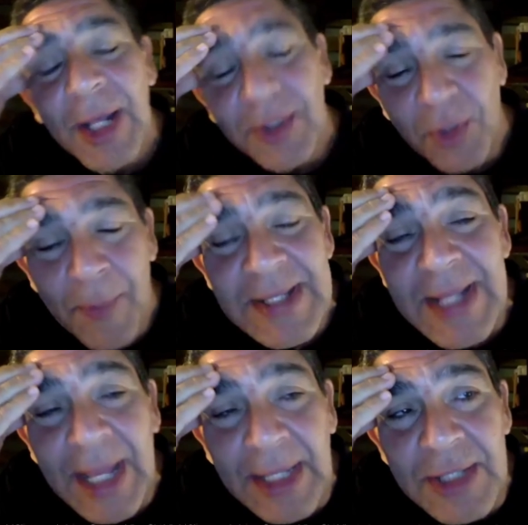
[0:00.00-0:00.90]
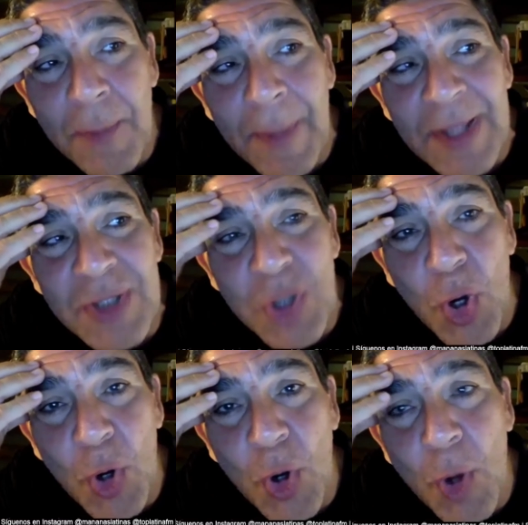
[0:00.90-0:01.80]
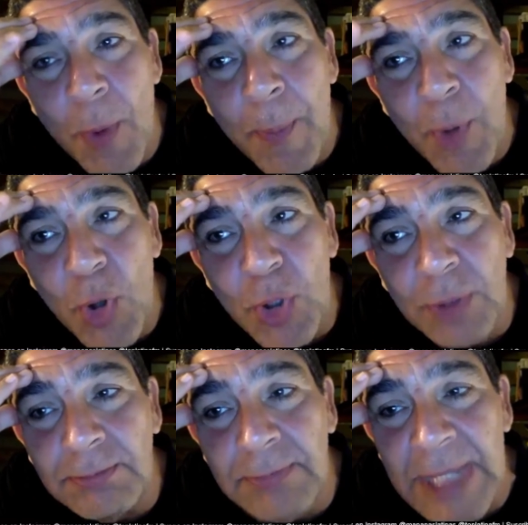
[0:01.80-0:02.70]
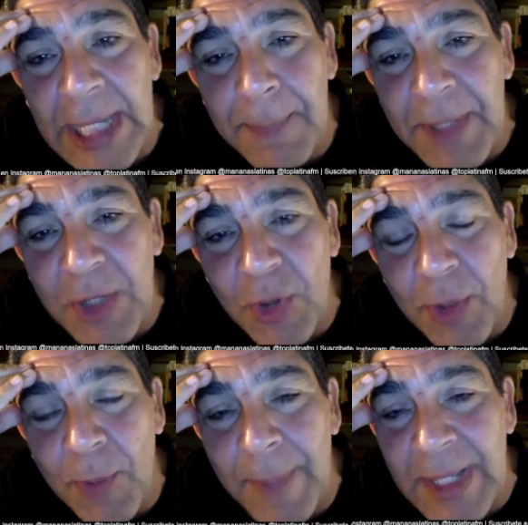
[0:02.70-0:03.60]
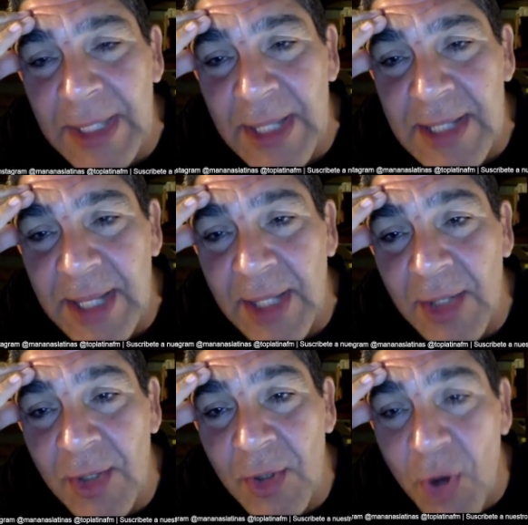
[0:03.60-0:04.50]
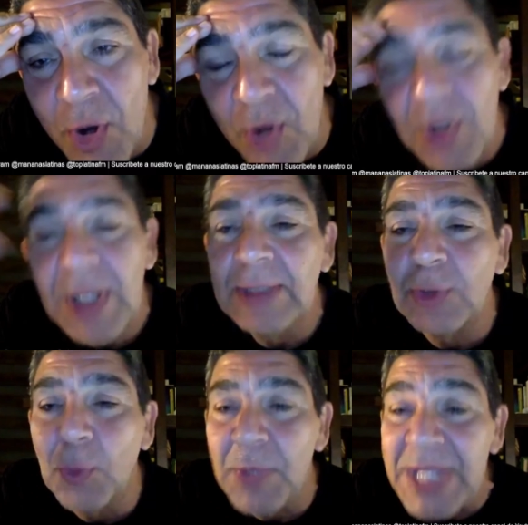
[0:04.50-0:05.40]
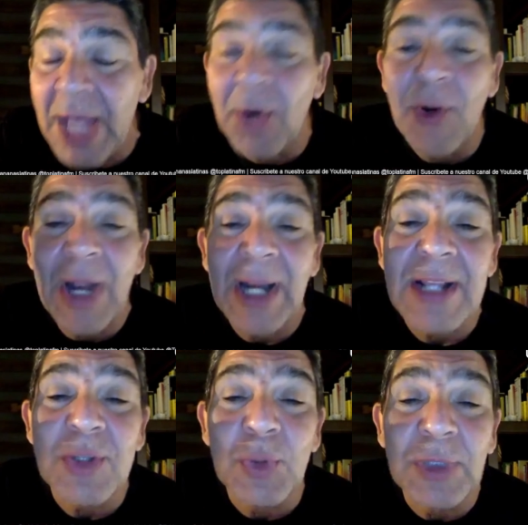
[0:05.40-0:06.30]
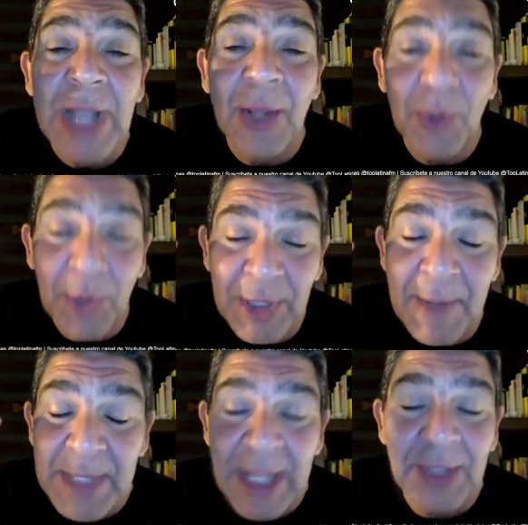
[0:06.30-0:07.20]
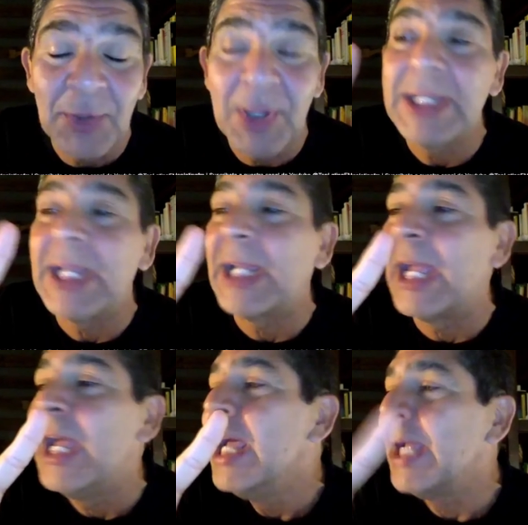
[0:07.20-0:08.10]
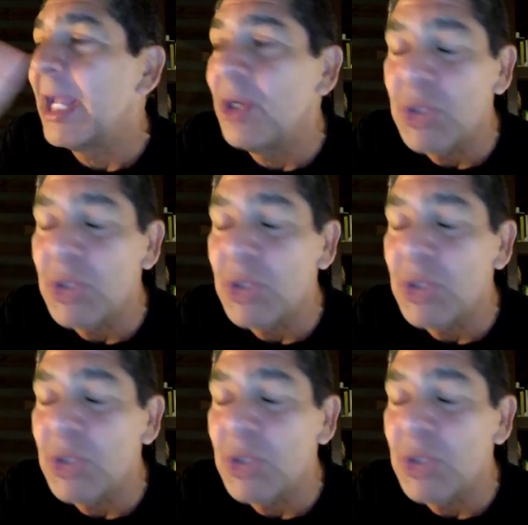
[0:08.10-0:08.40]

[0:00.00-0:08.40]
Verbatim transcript: Thomas Edison pasó como por mil y pico de bombillas que no tuvieron el resultado. Oigan bien, no es que, que, no